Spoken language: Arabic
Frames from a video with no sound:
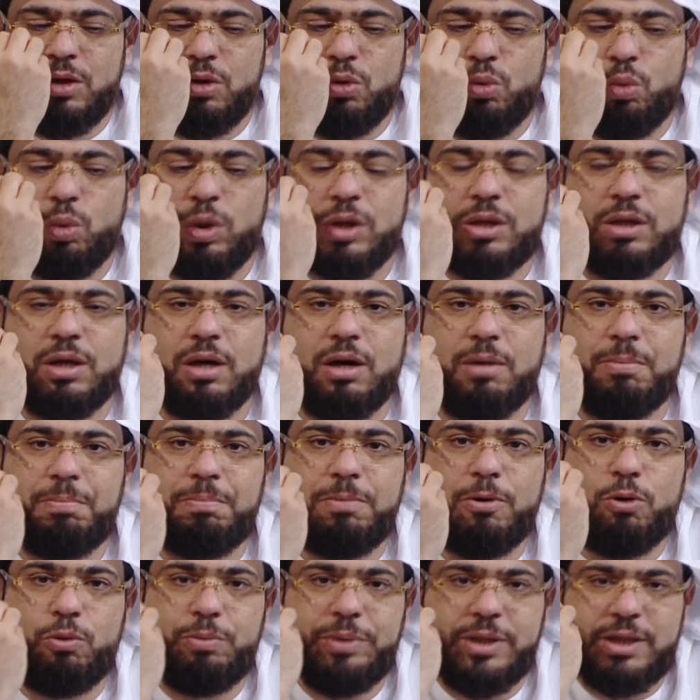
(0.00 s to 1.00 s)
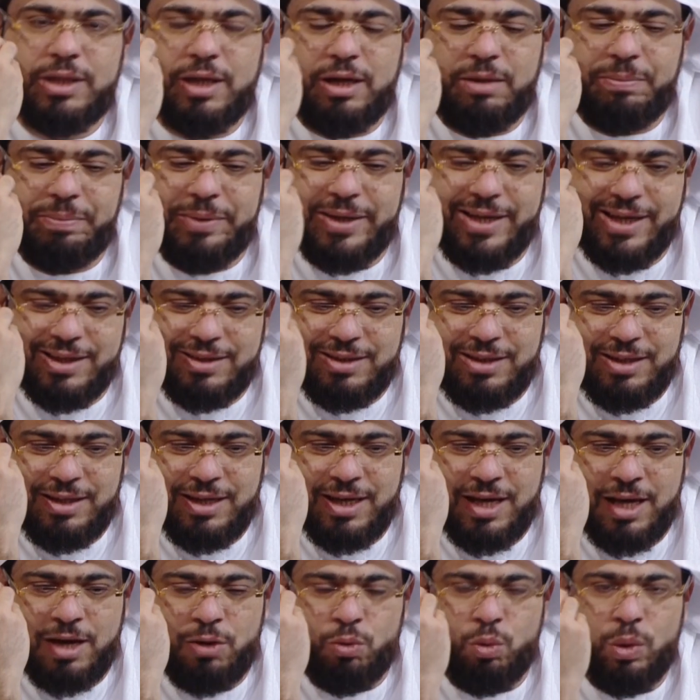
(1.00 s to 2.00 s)
وتربوا
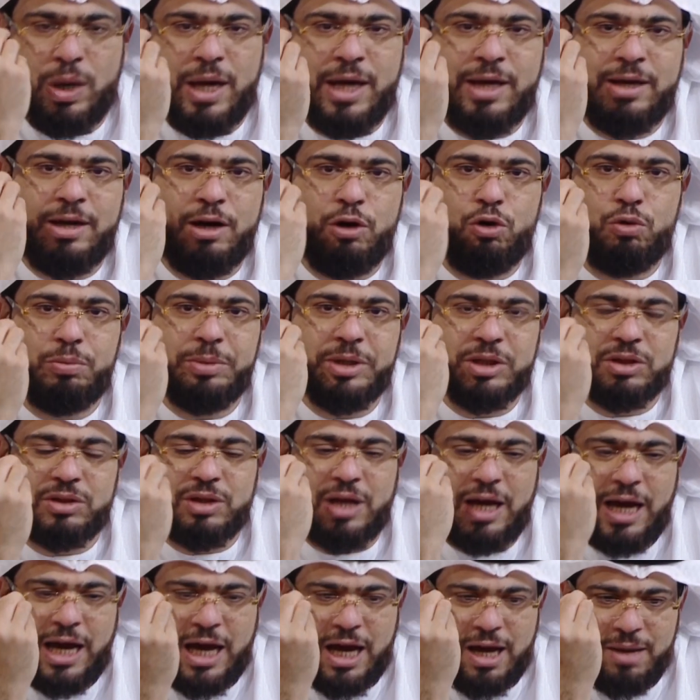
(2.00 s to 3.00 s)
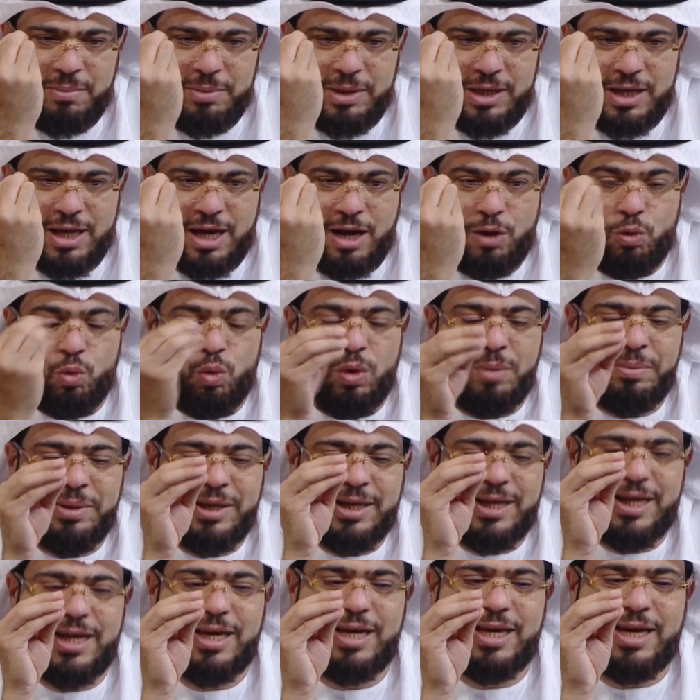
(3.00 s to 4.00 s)
بتربيتنا واكلوا من طعامنا
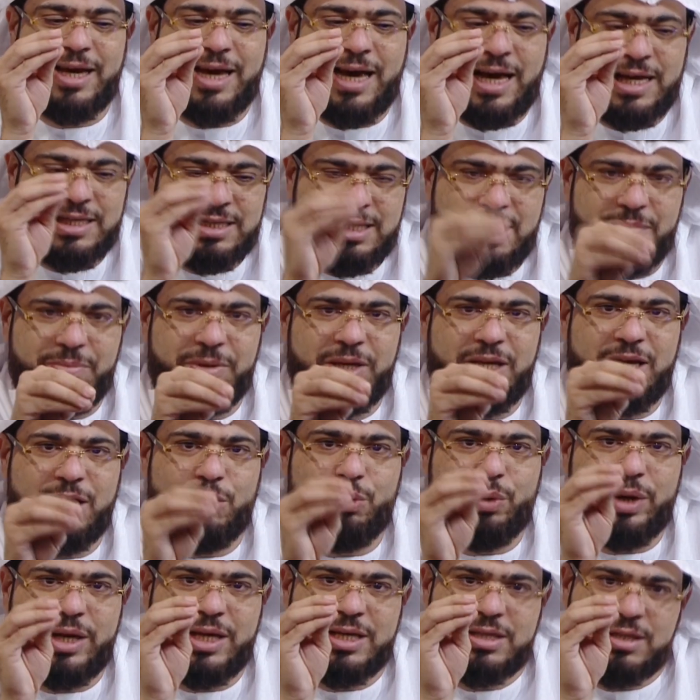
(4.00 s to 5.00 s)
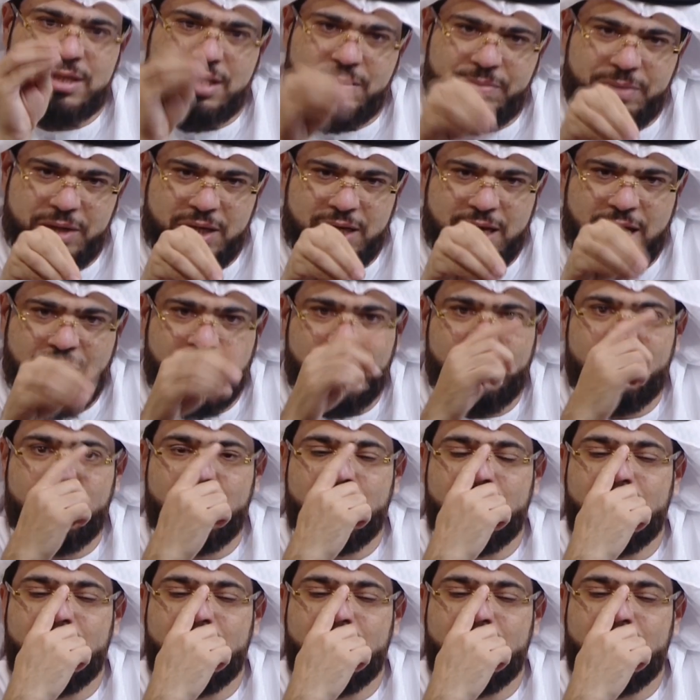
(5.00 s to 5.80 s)
ومن حسبنا ونسبنا